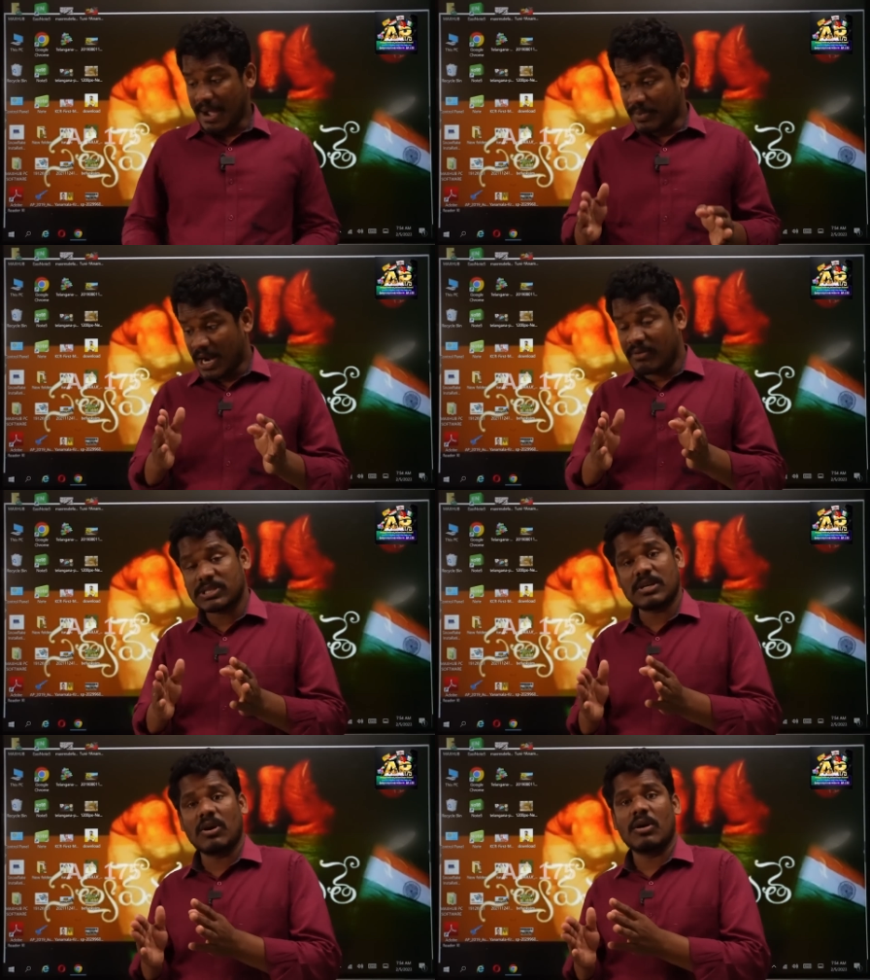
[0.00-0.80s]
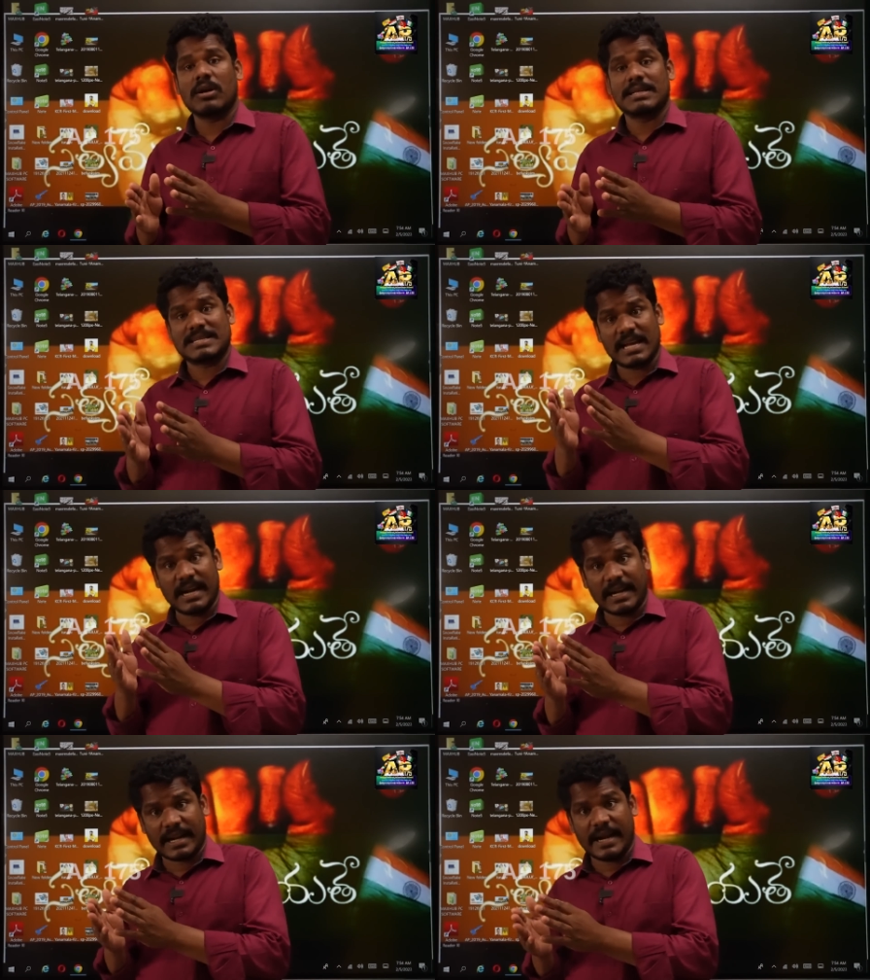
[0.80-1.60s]
అమరావతిలో
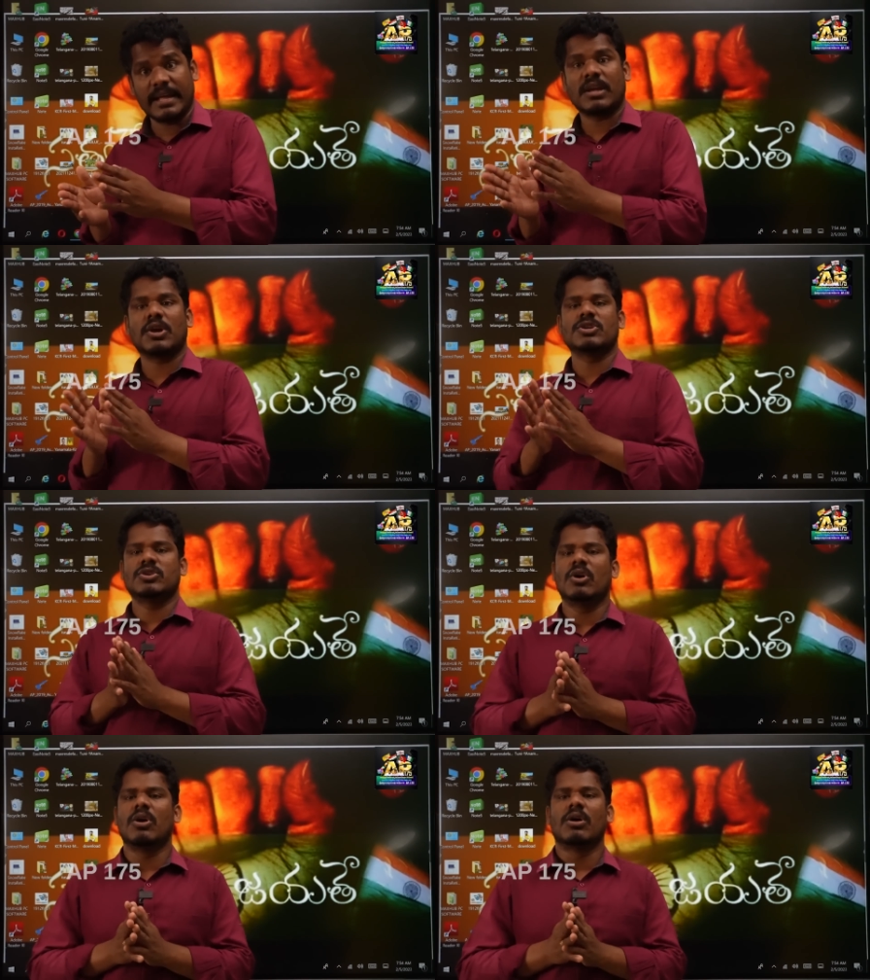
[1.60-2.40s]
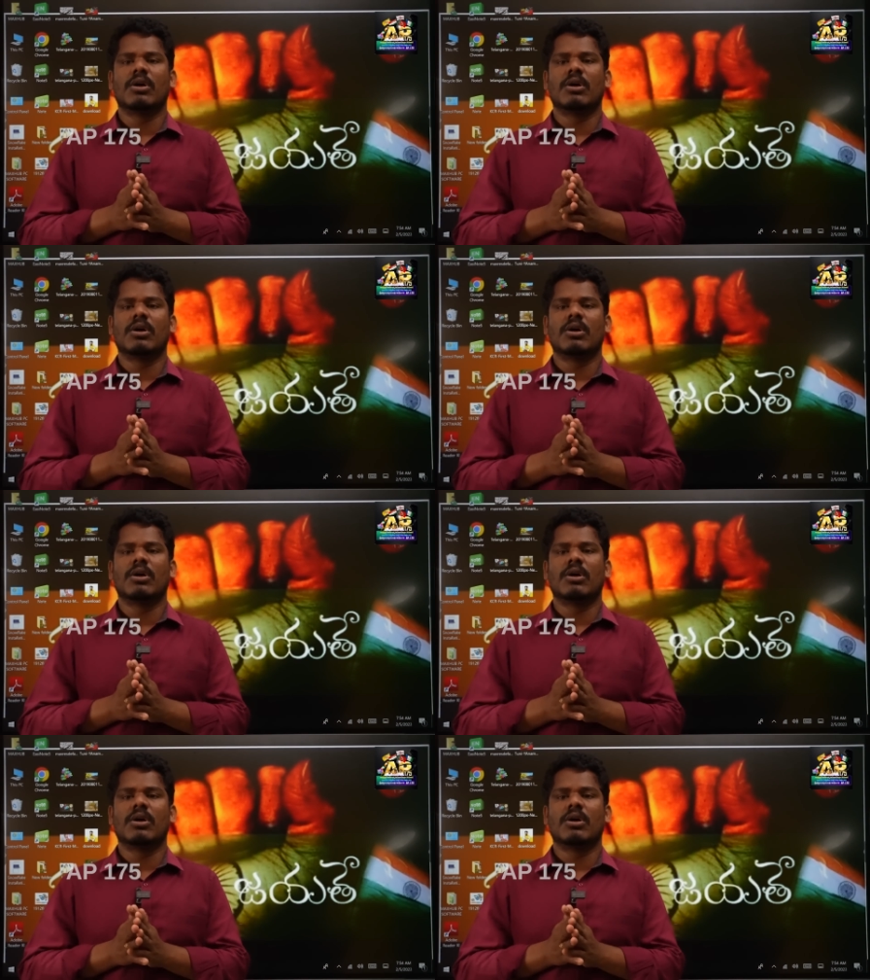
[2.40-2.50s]
ఇన్సైడర్ ట్రేడింగ్ కేసులో